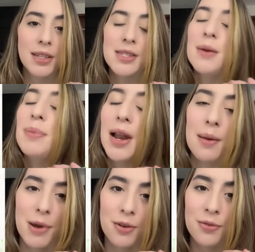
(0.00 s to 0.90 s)
siempre a la
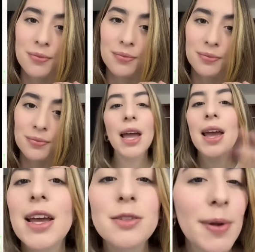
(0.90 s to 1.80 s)
mano.
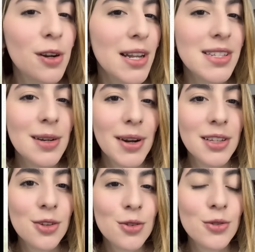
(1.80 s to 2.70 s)
Espero les sirvan
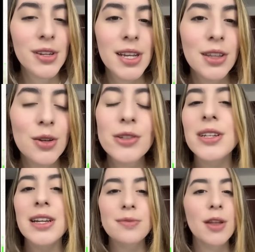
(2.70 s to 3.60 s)
estos consejitos.
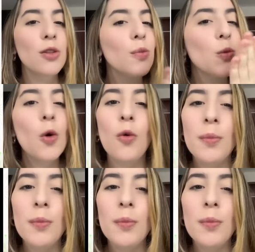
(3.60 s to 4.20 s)
Les mando un